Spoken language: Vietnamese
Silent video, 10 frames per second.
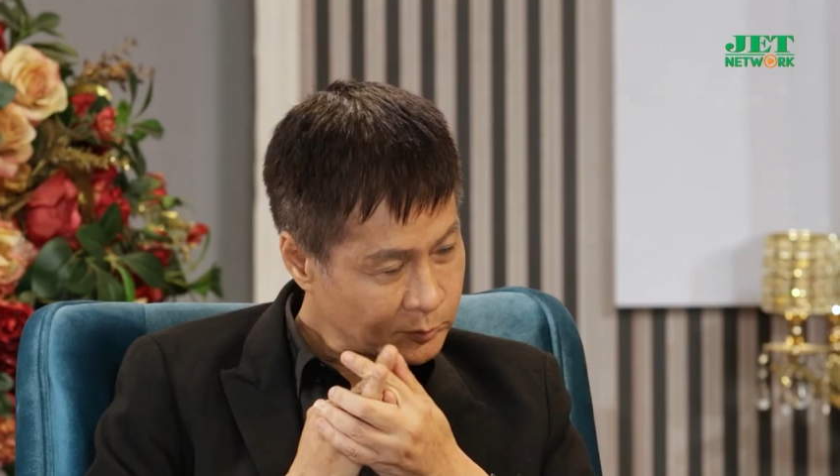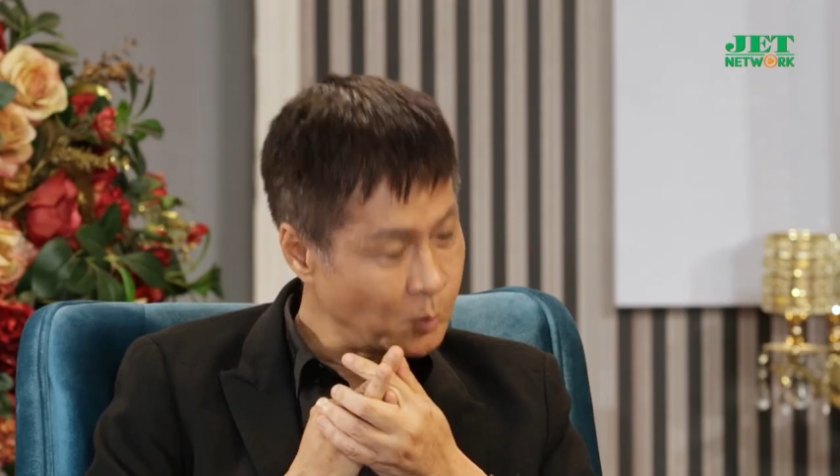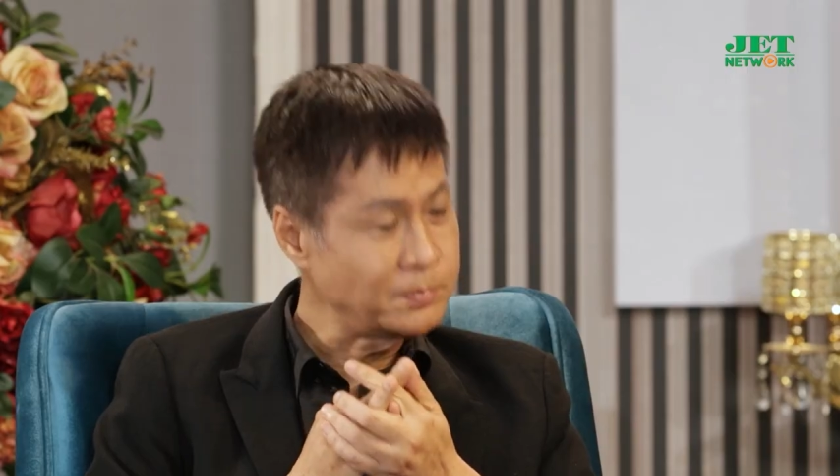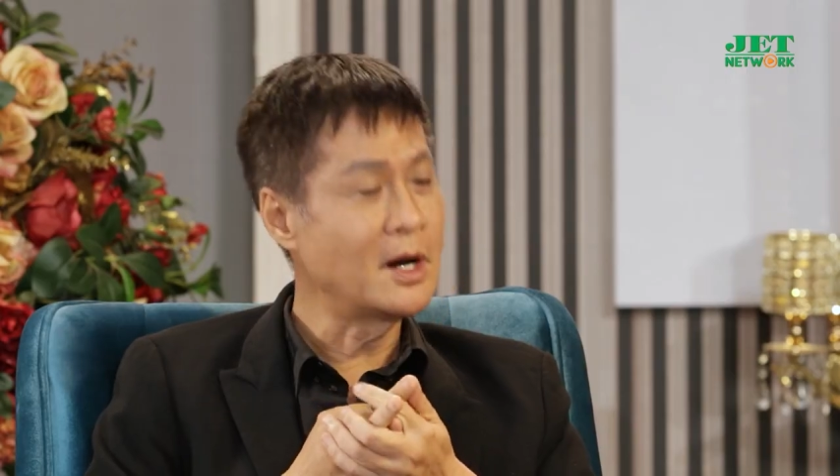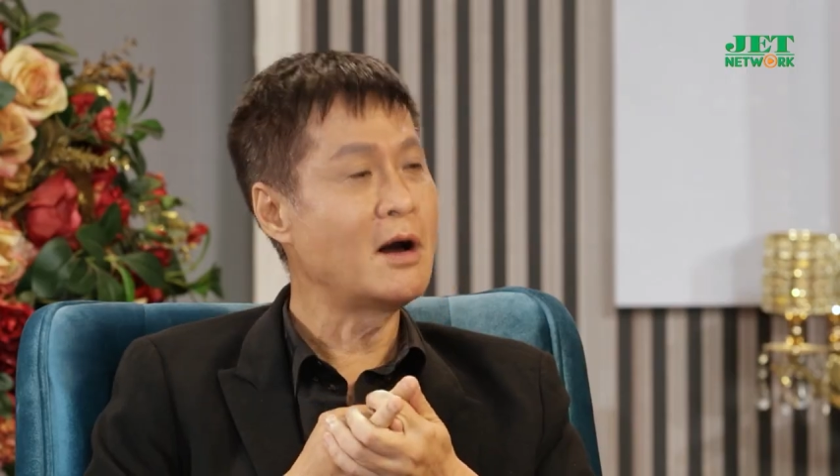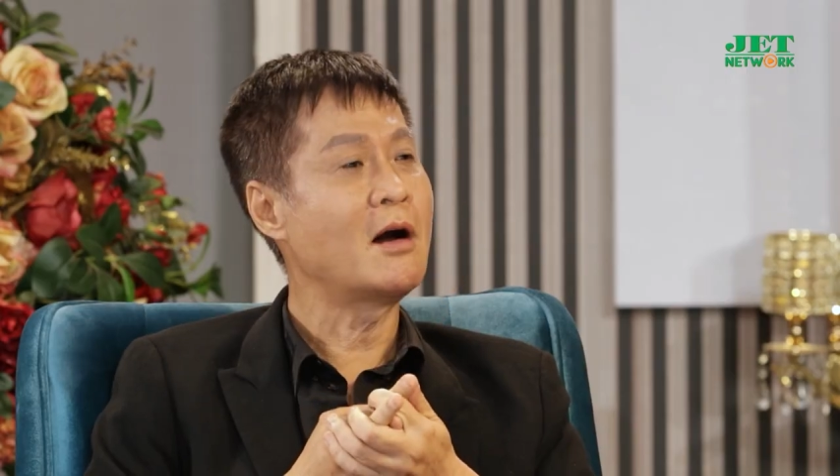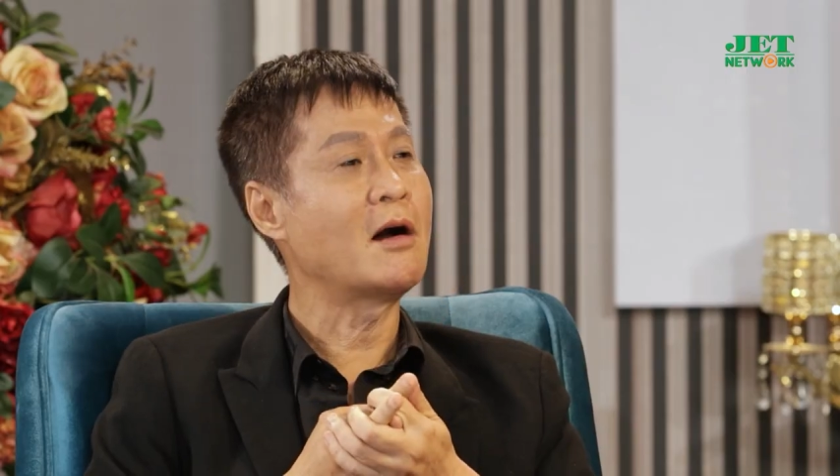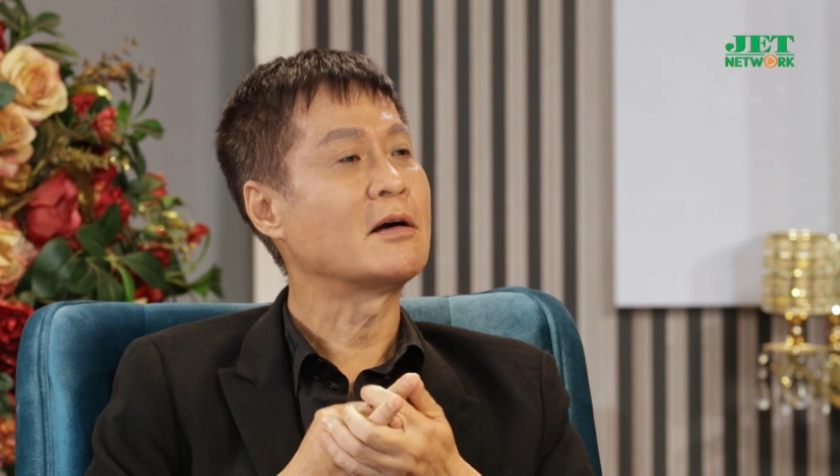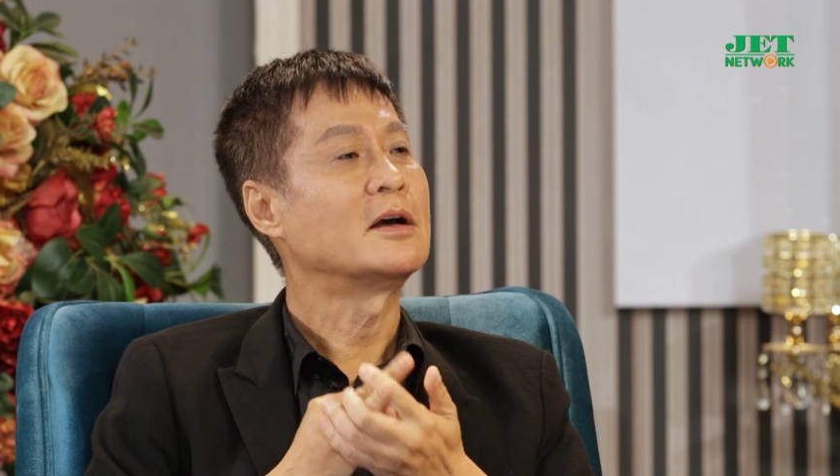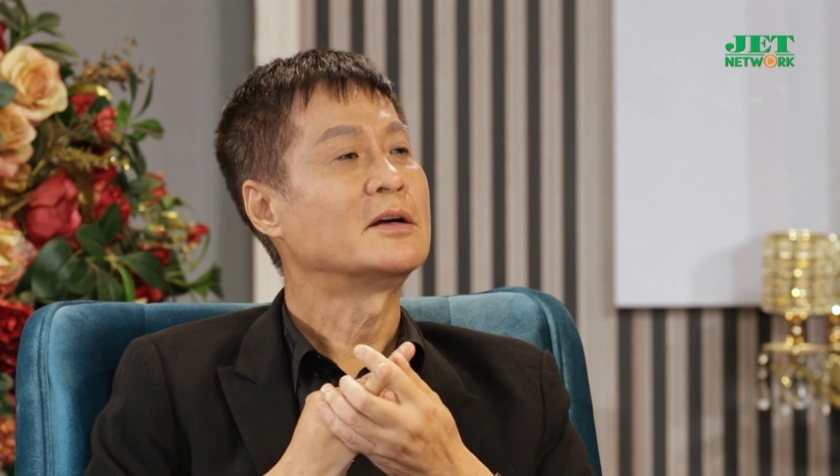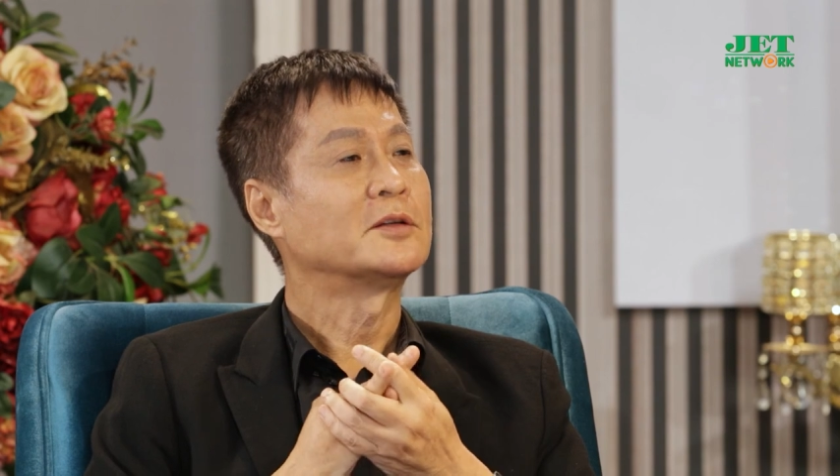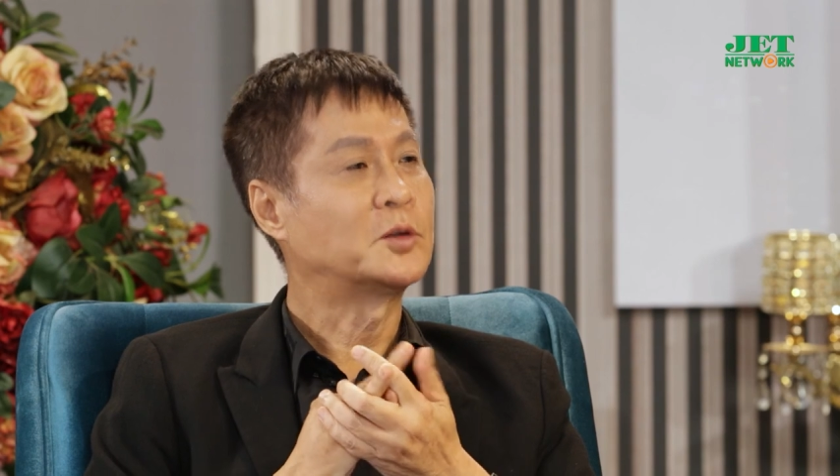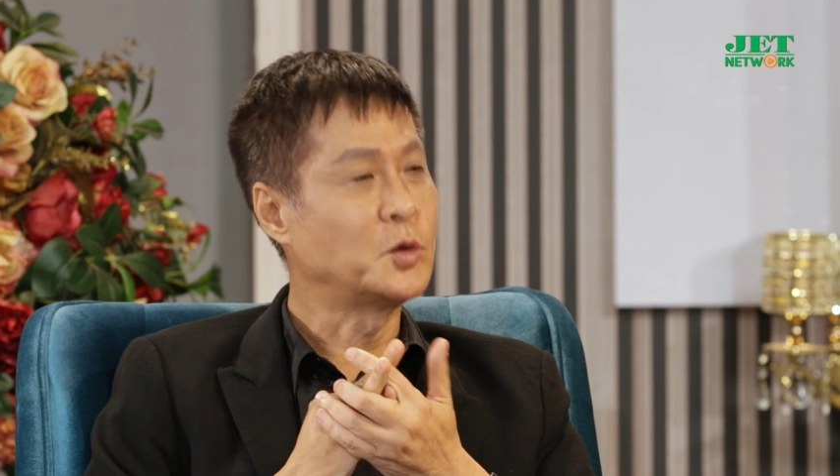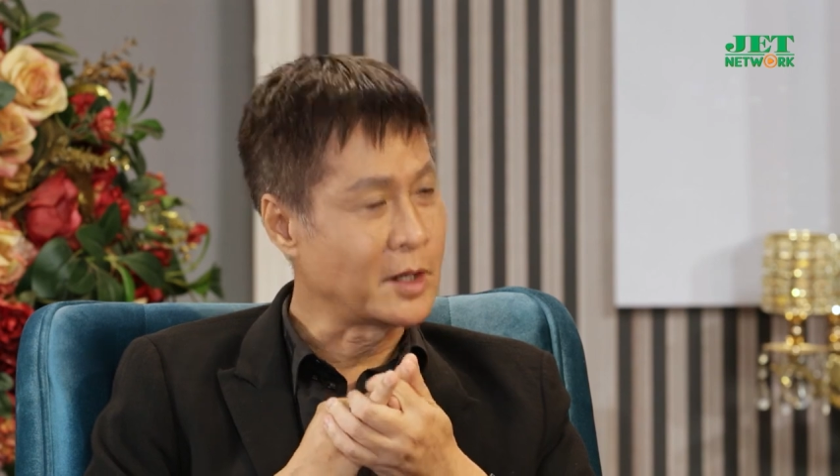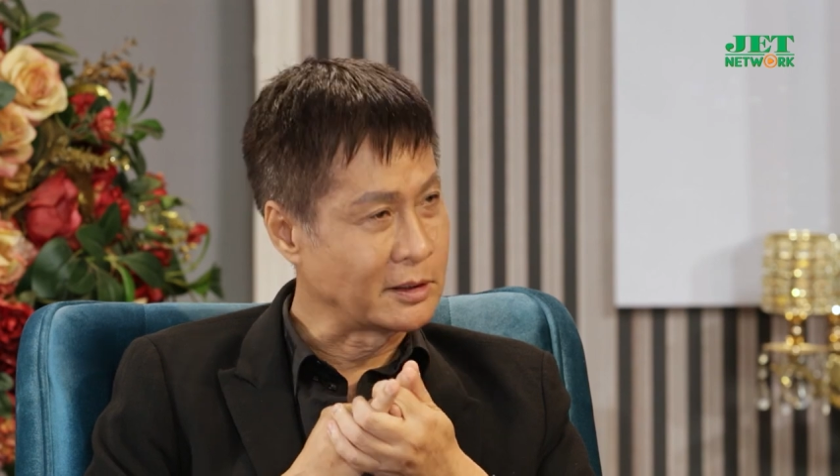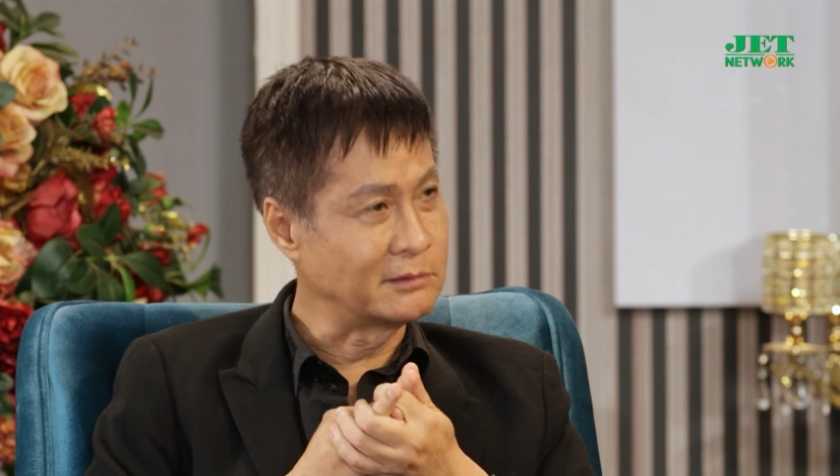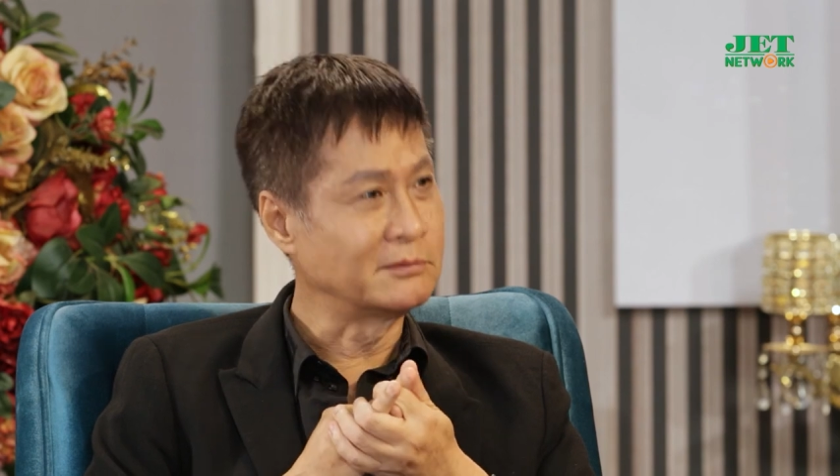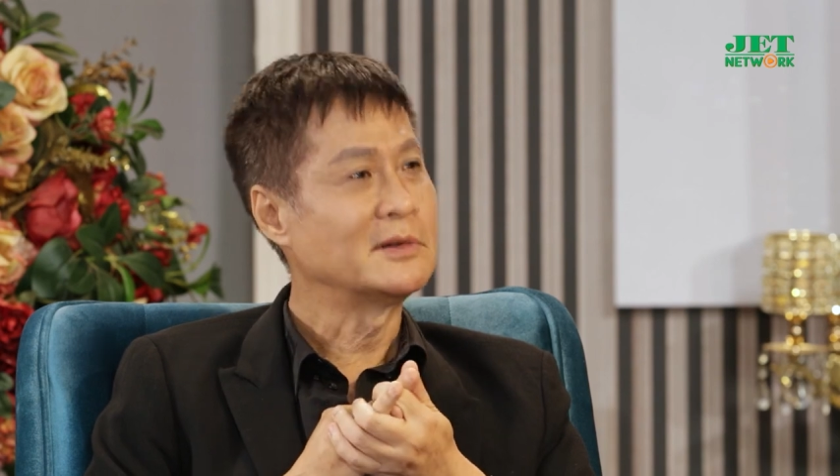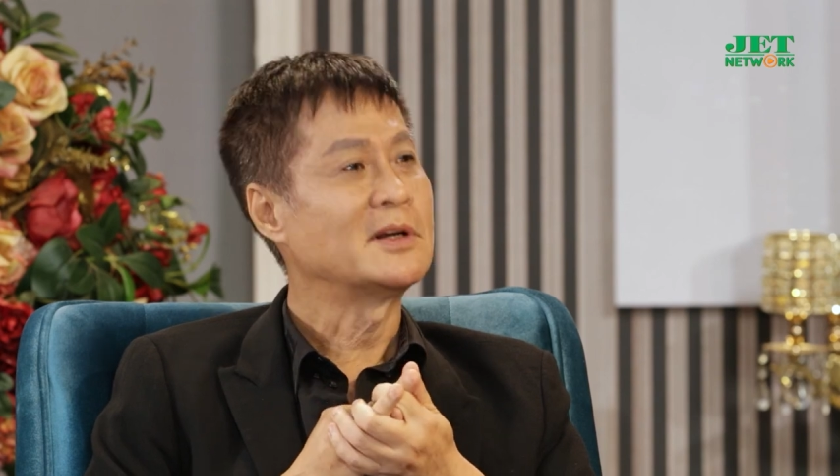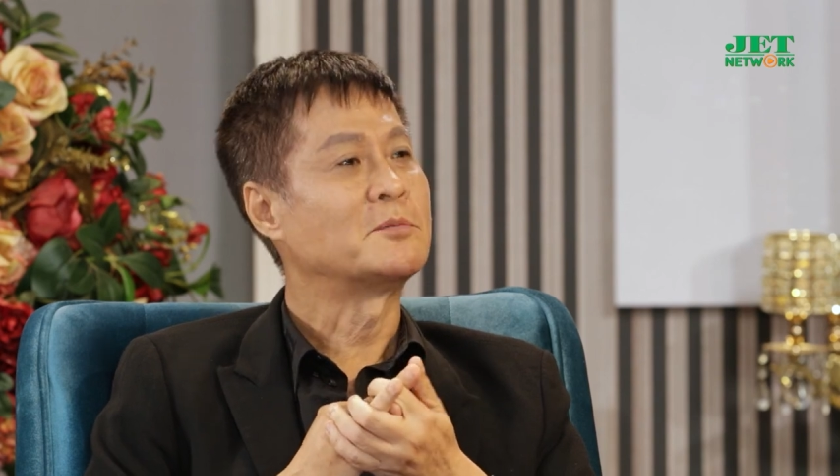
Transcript: giúp đỡ họ chuyển